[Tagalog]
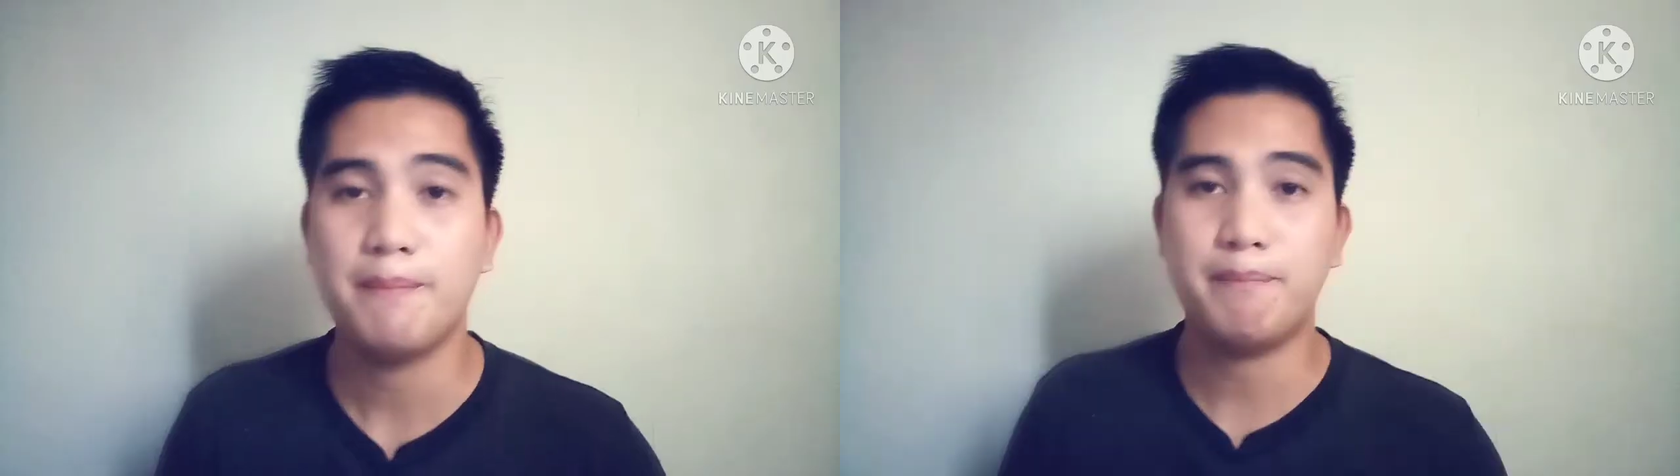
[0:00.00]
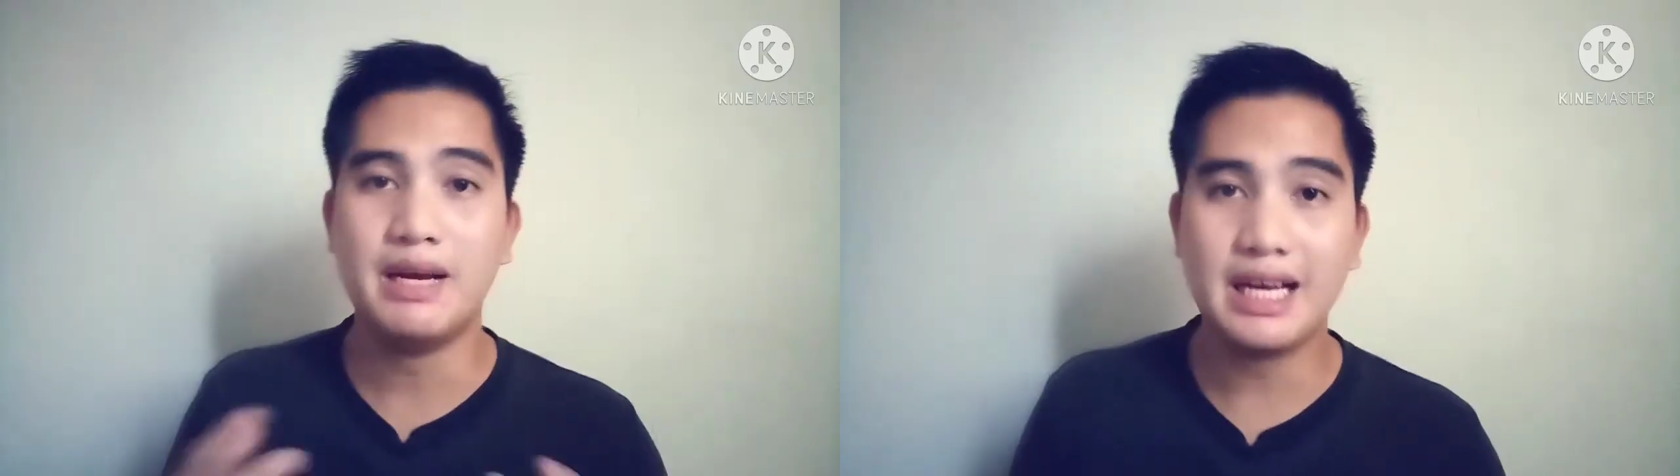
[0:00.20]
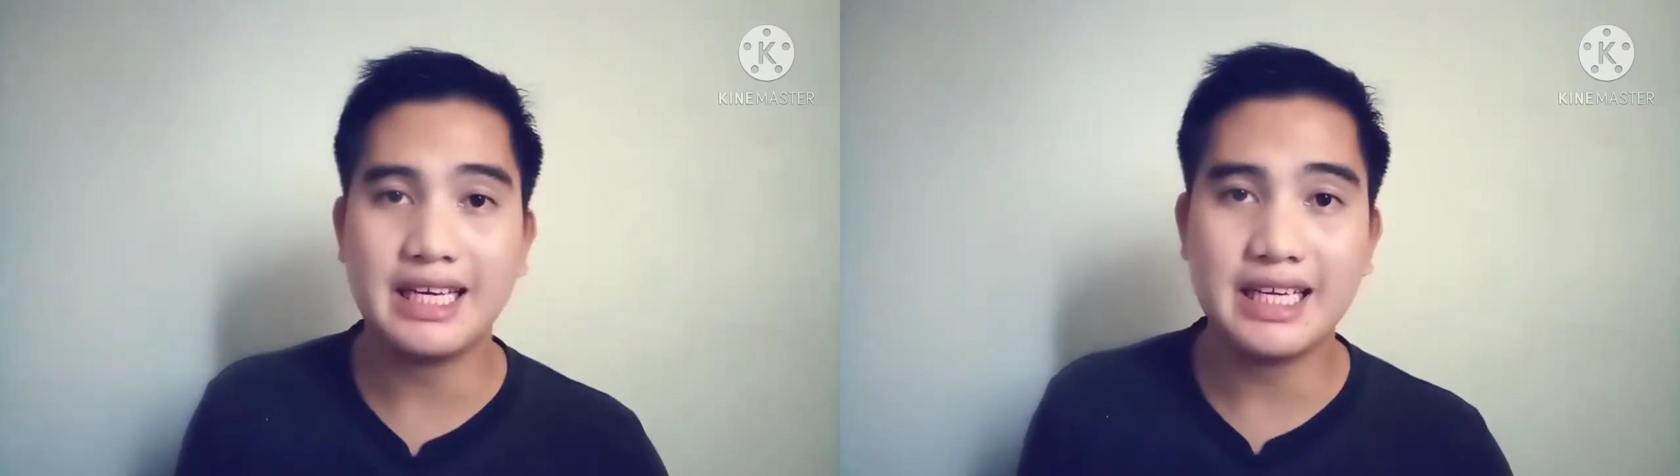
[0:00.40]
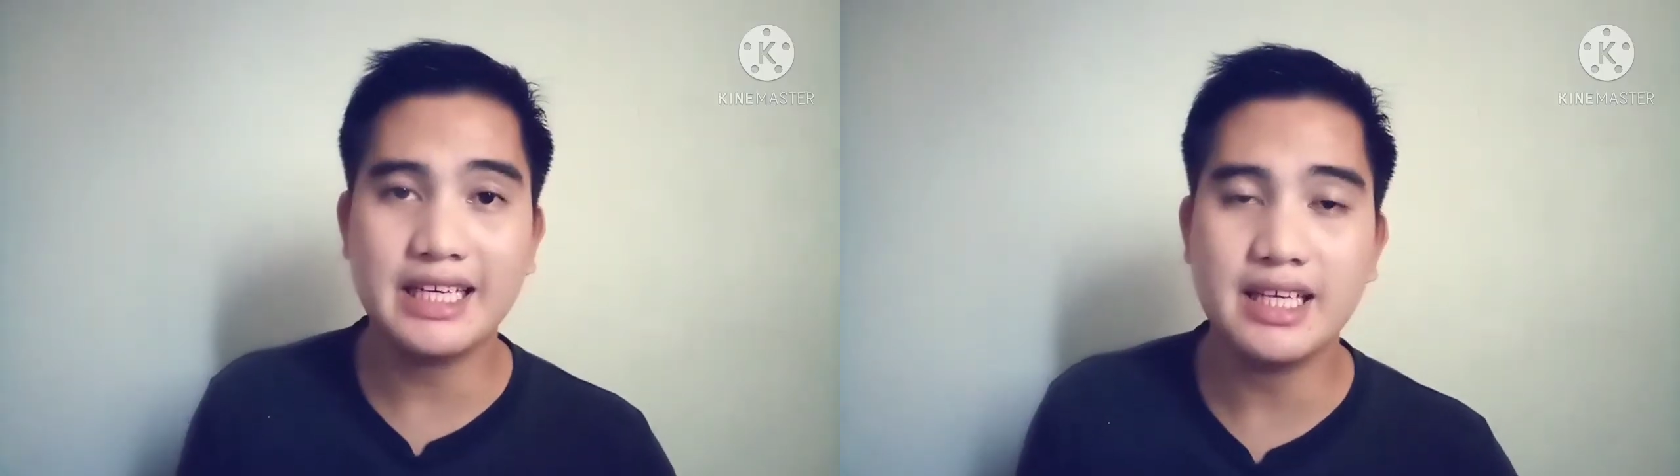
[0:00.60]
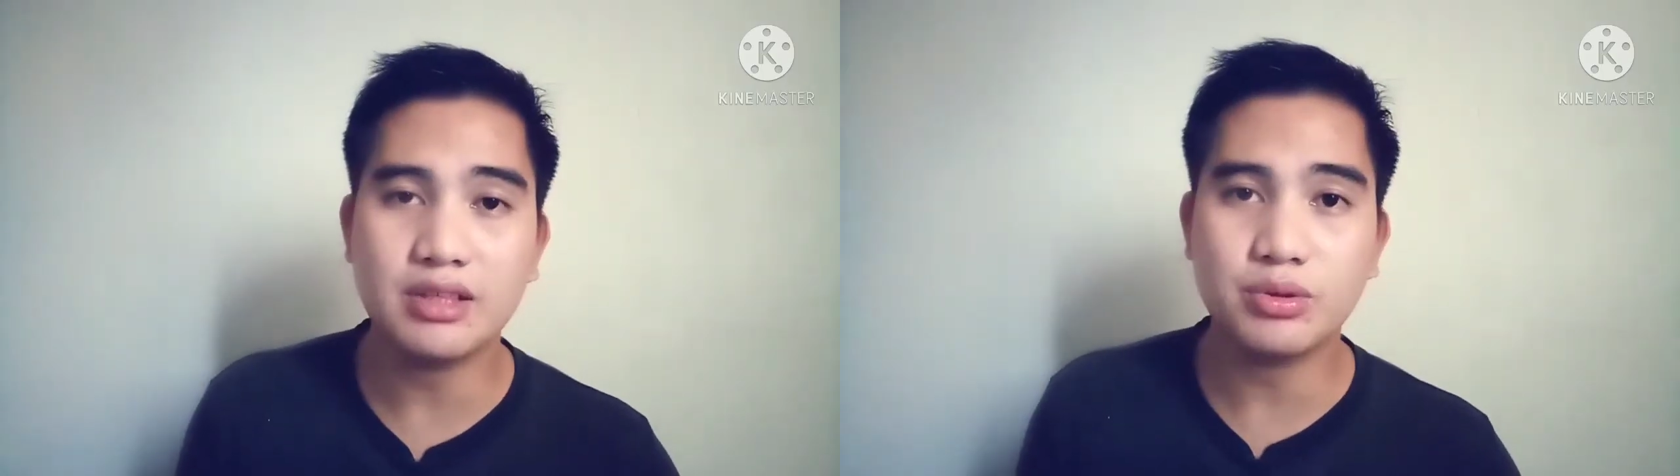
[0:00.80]
Malaki
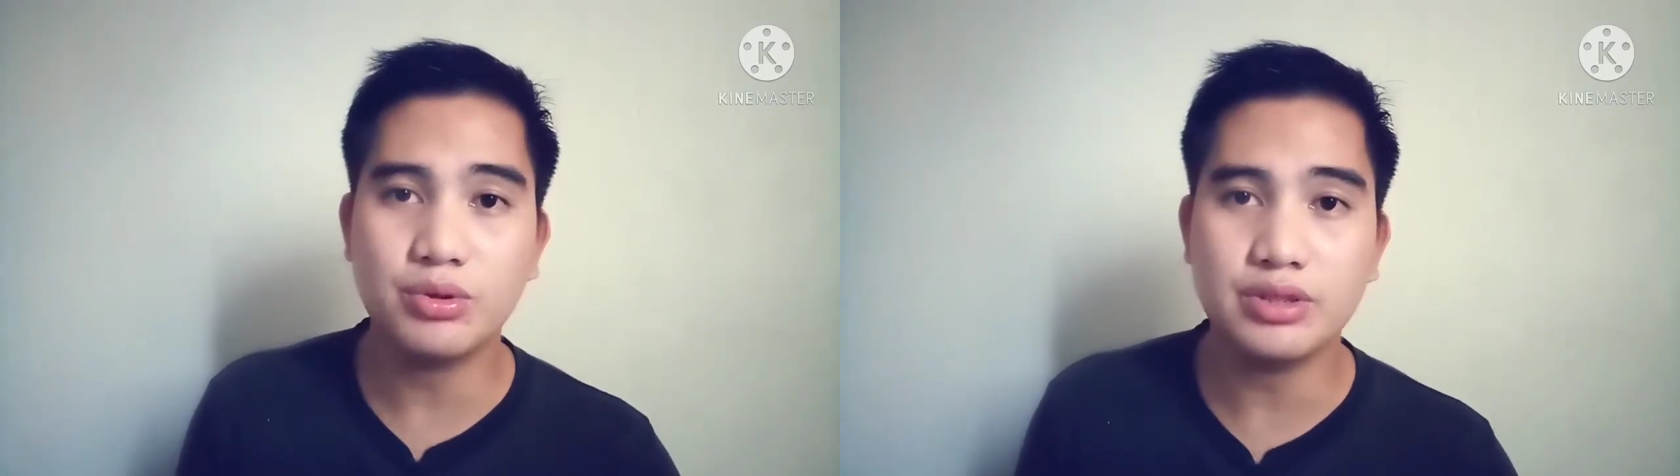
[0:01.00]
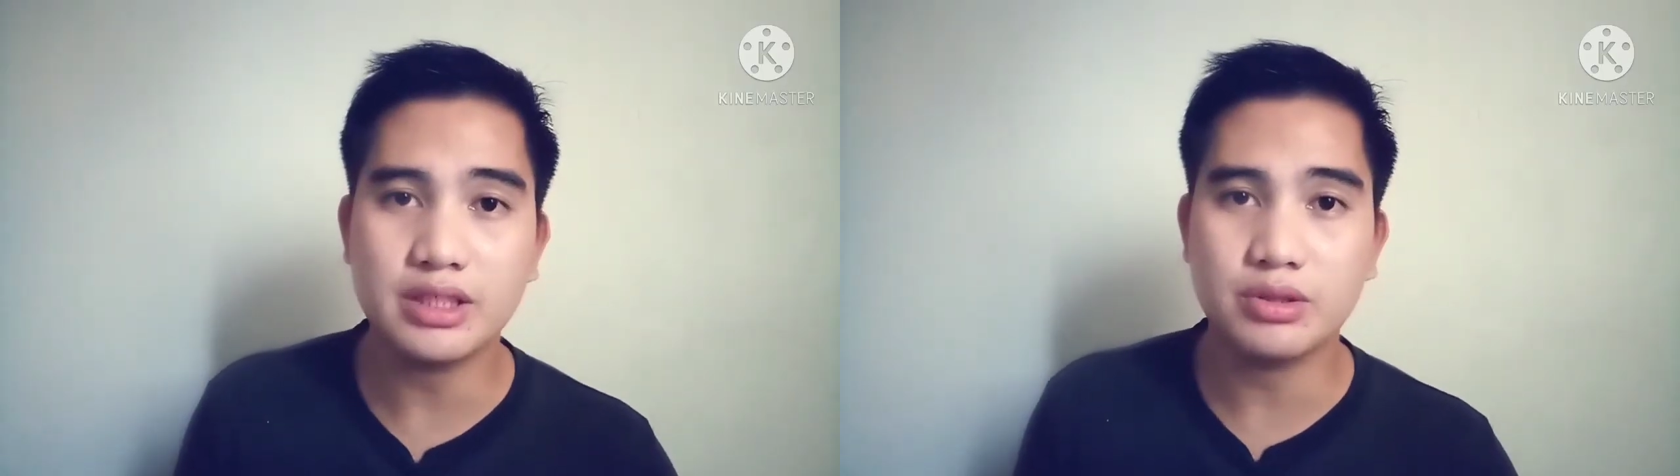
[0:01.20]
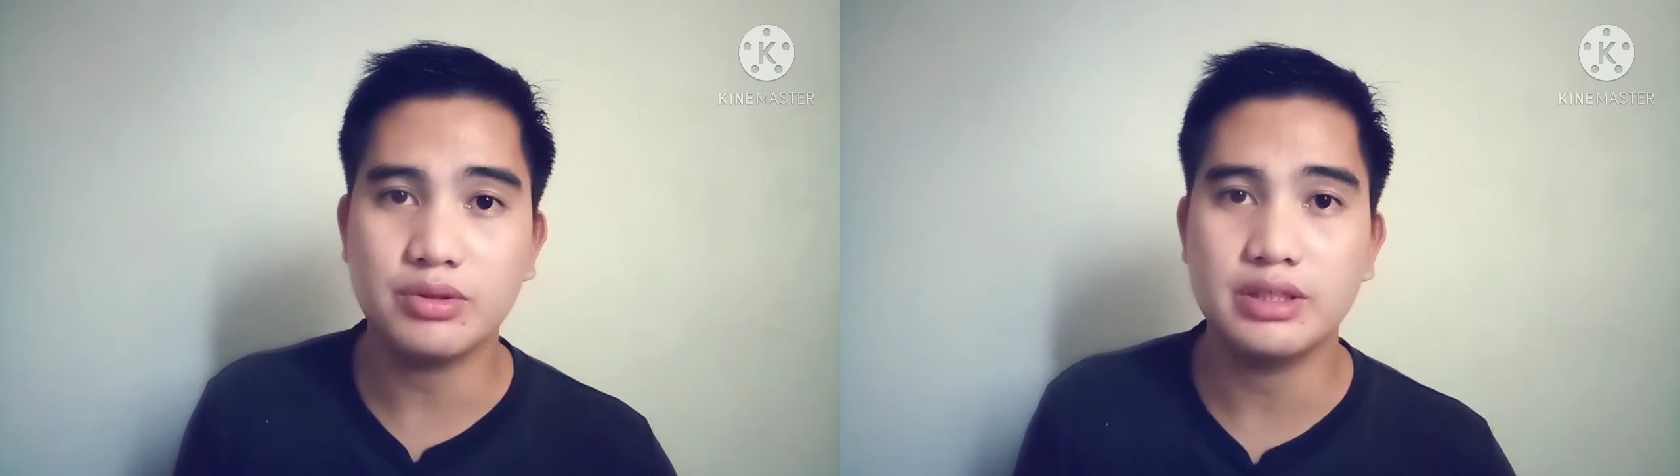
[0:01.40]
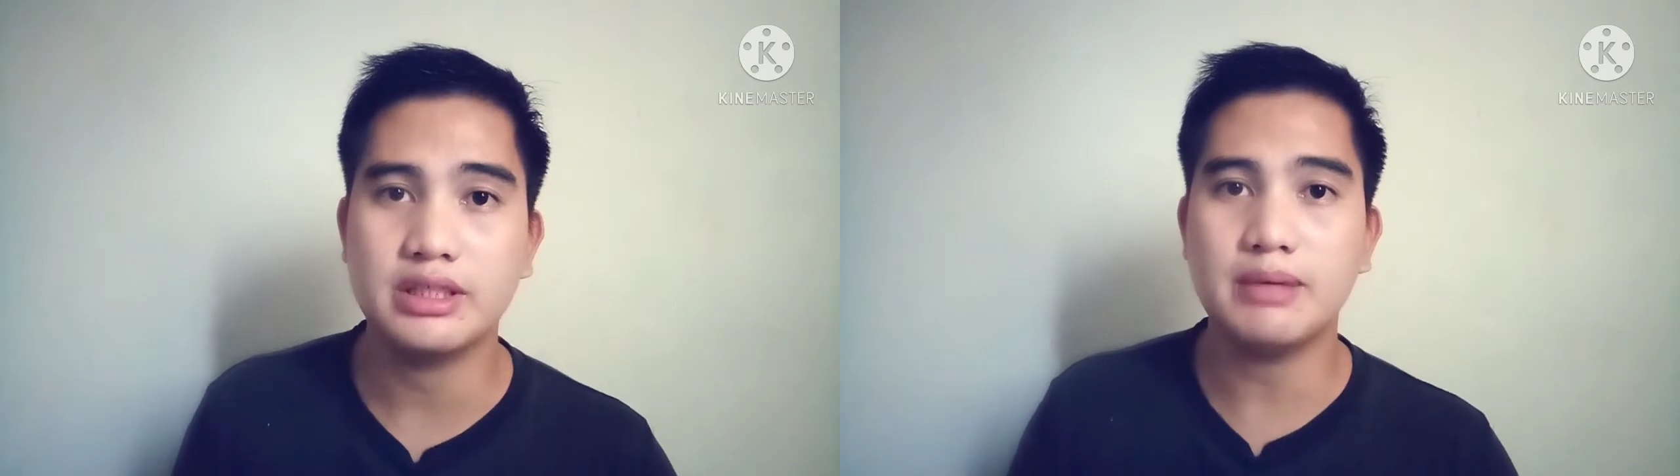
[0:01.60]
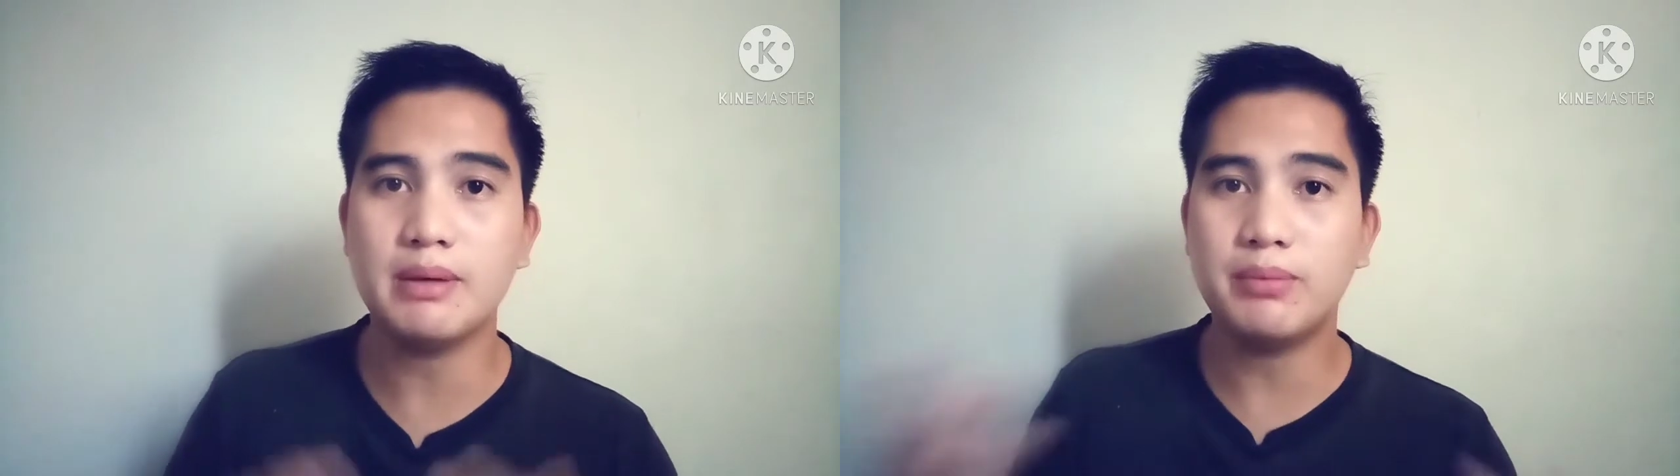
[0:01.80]
rin ang tulong na to
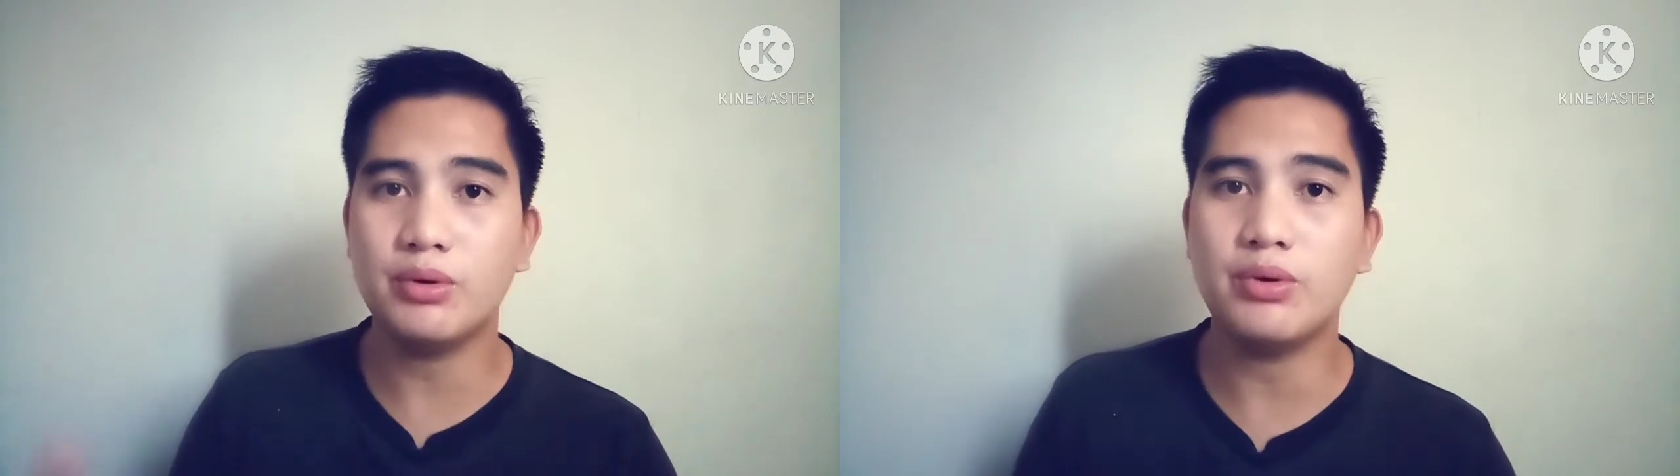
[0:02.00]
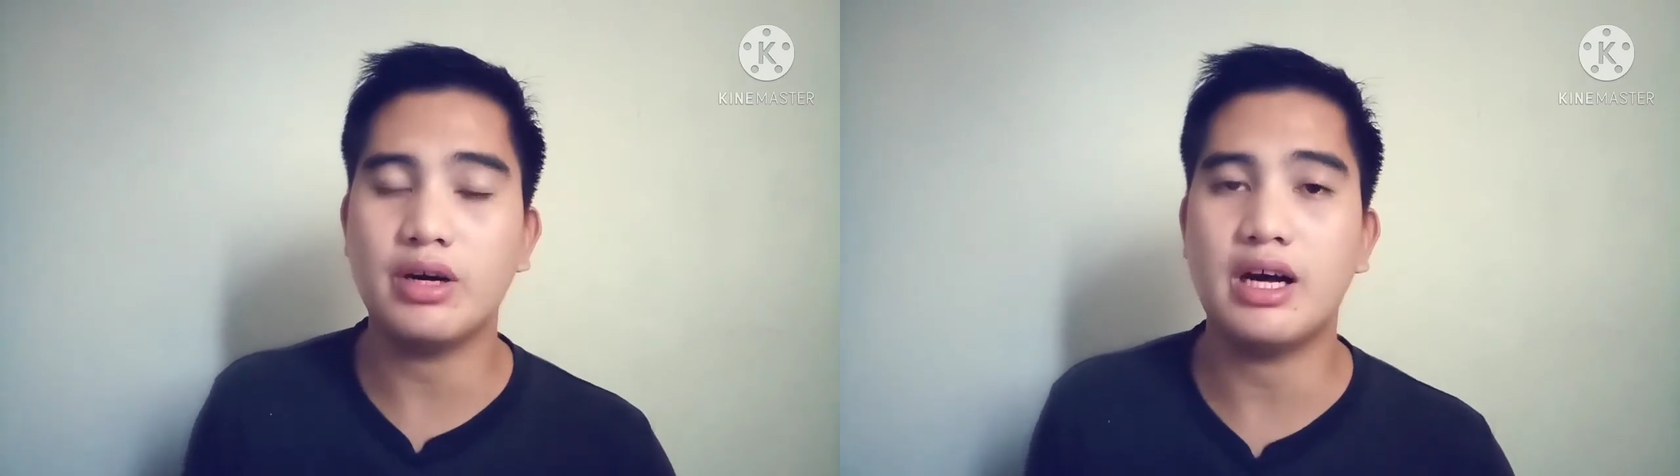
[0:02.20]
na mabuo